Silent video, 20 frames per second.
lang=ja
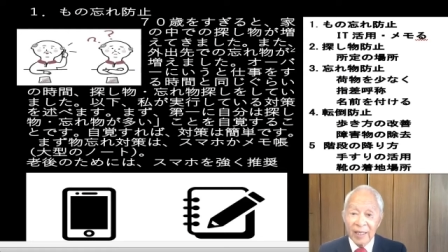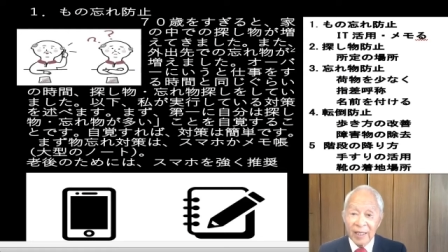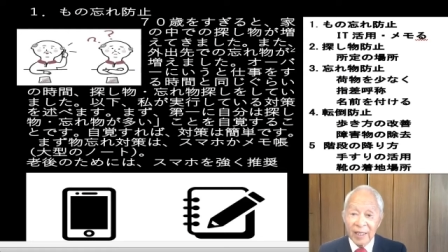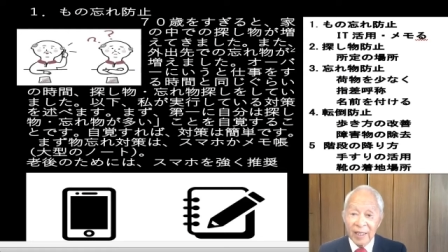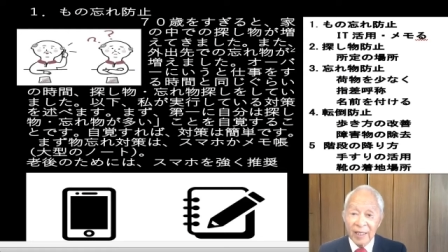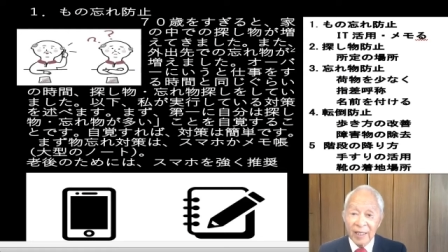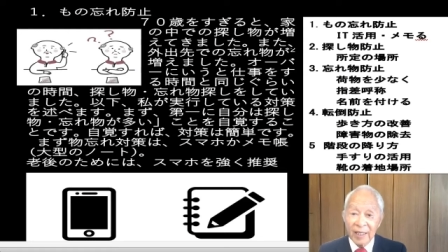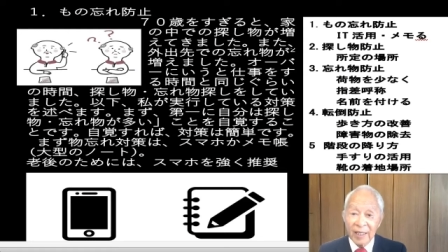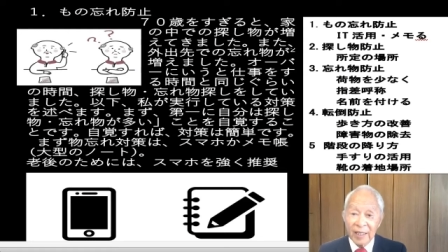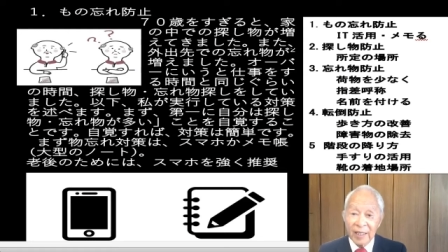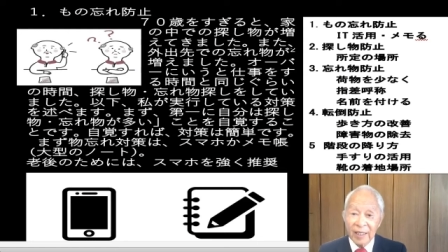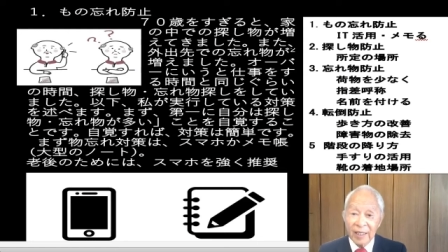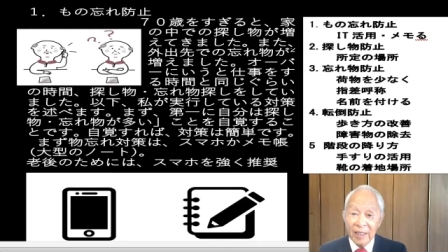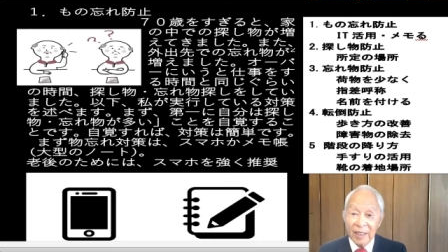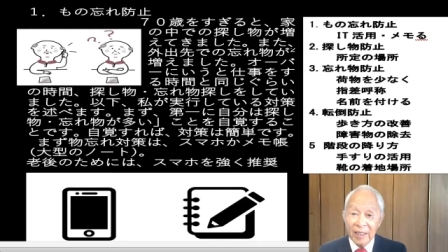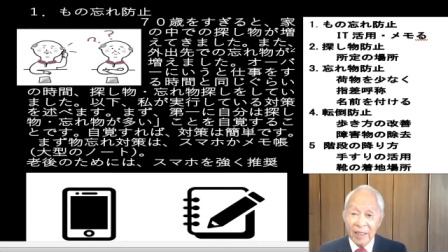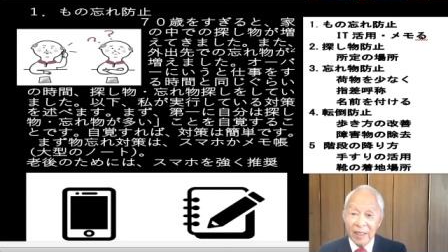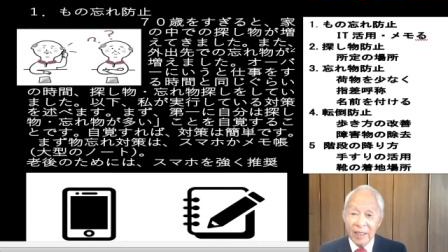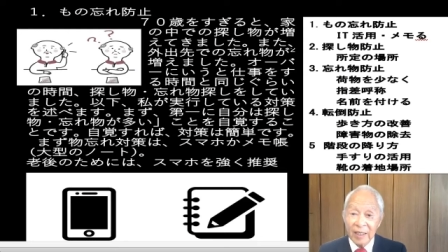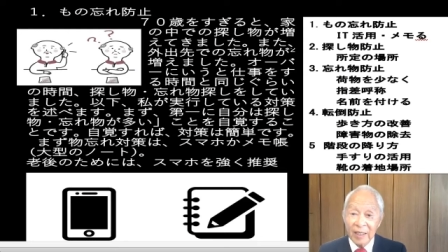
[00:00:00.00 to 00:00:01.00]

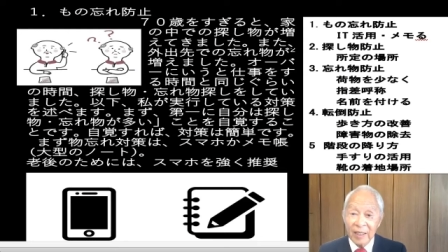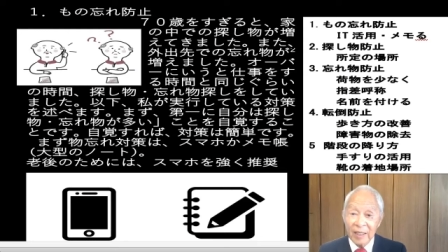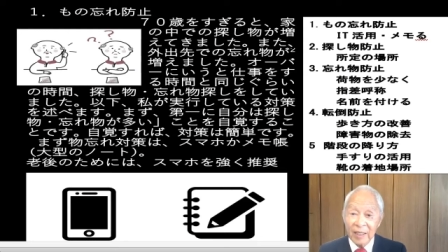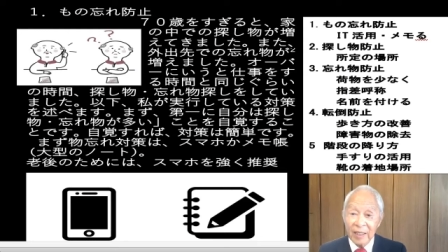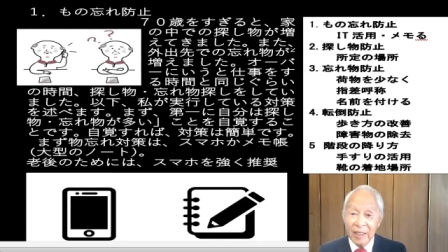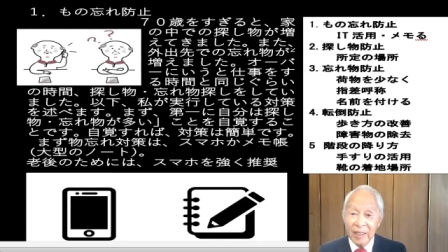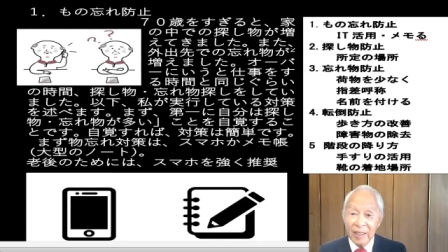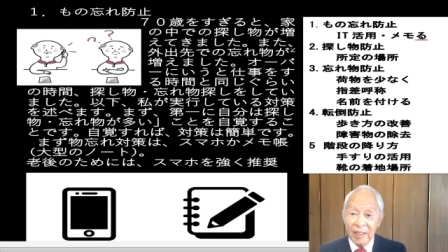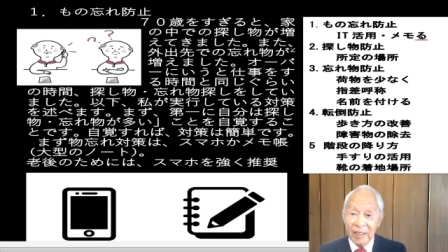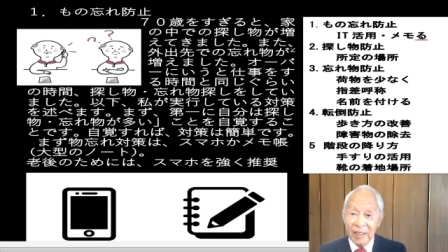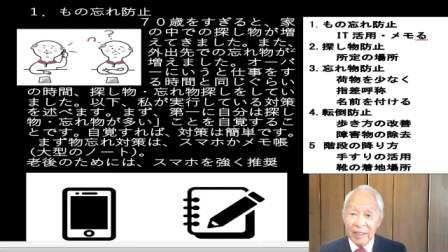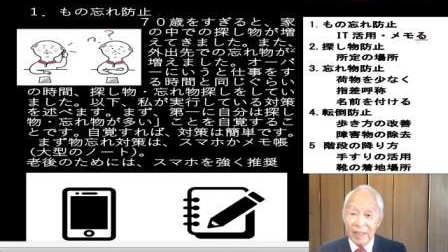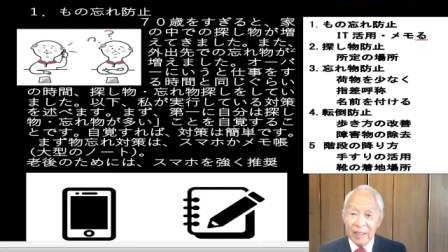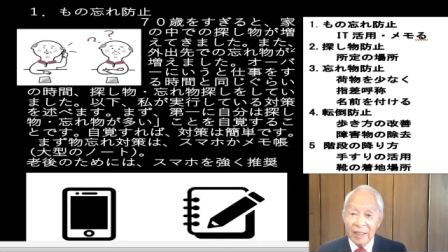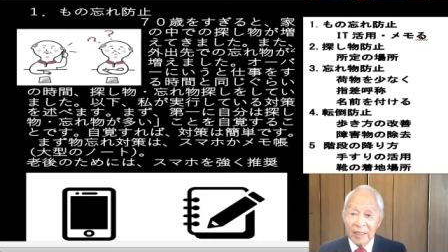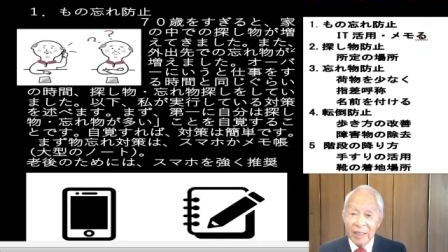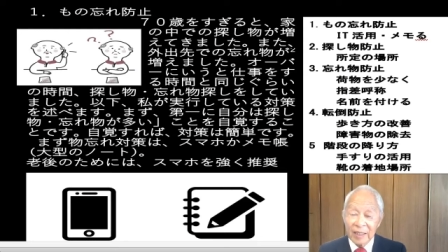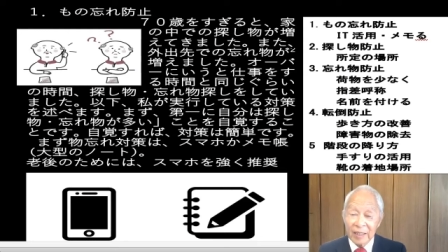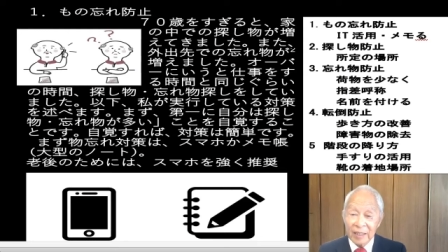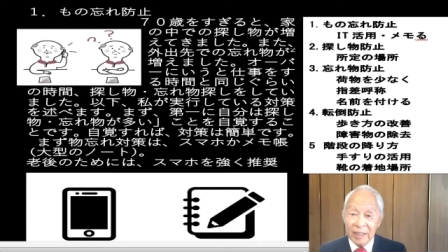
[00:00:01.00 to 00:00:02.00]
え
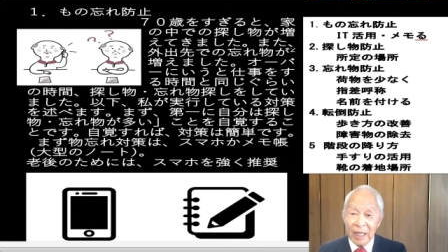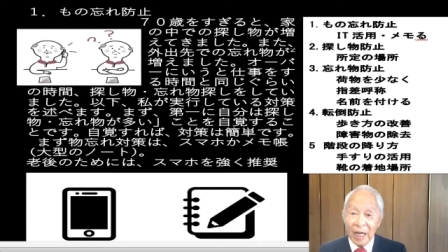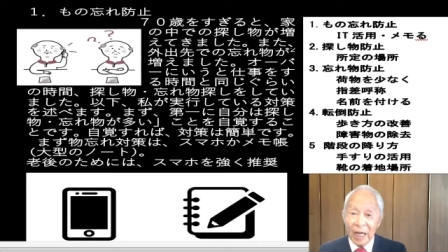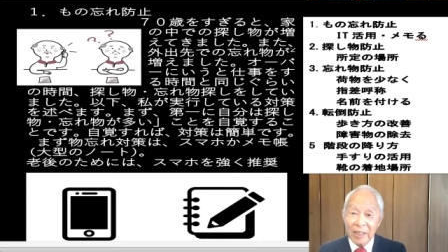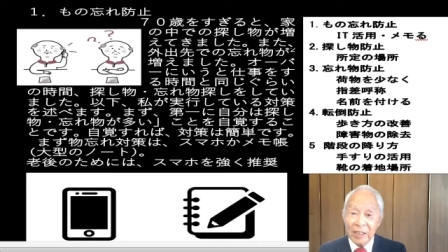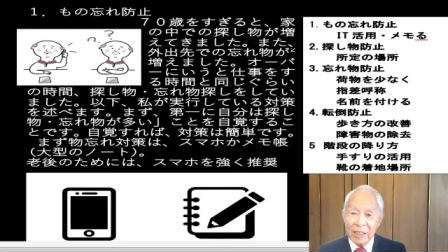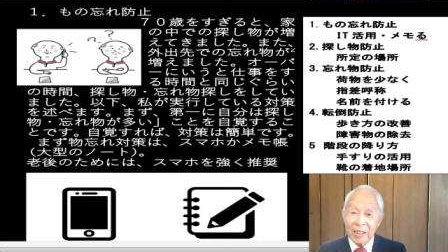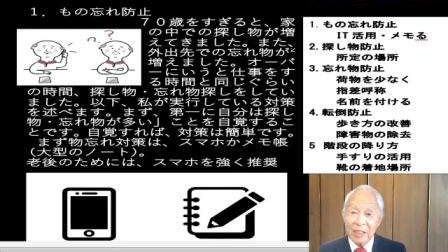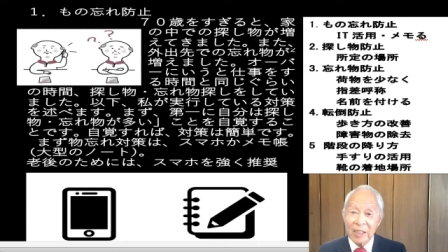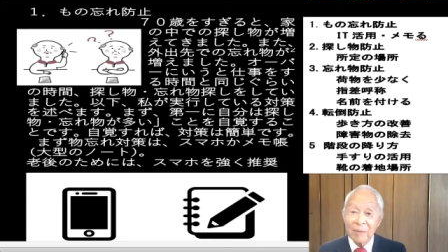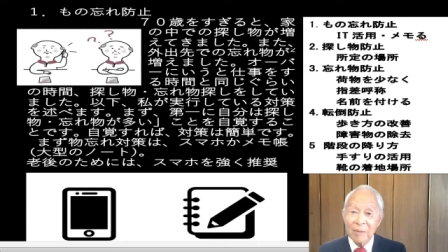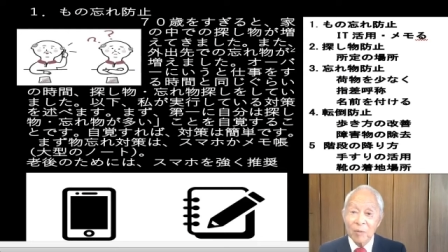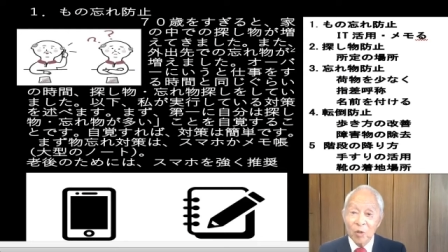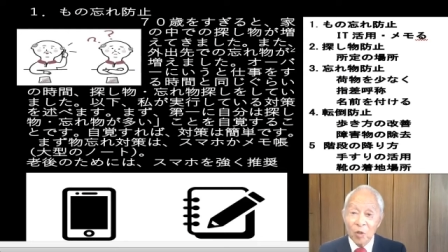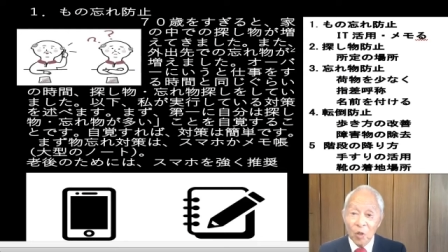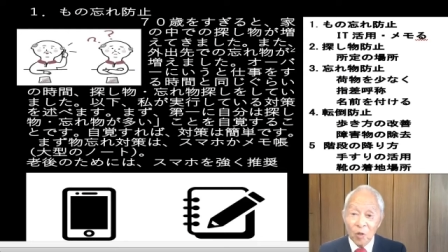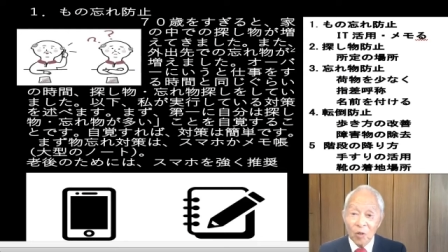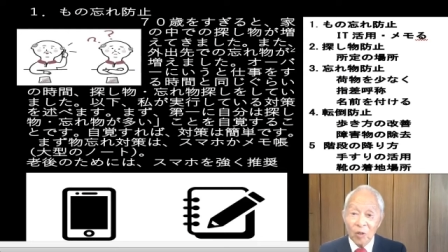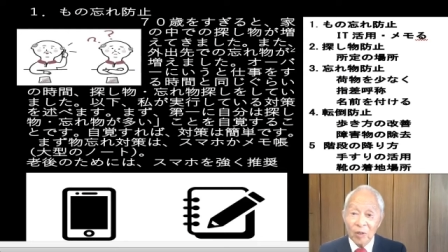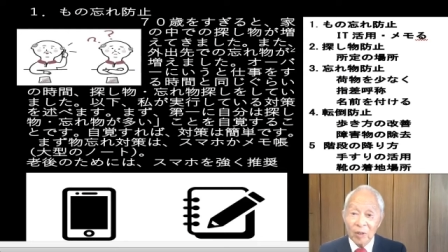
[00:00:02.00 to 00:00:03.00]
大事な
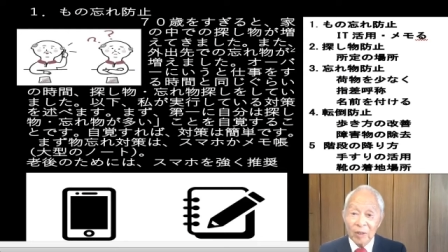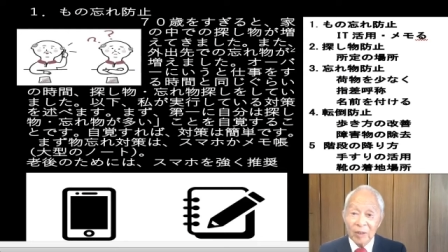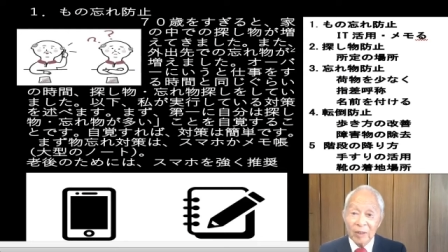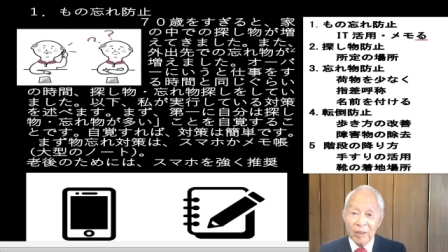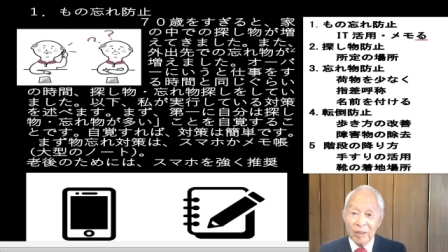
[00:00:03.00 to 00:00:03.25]
もの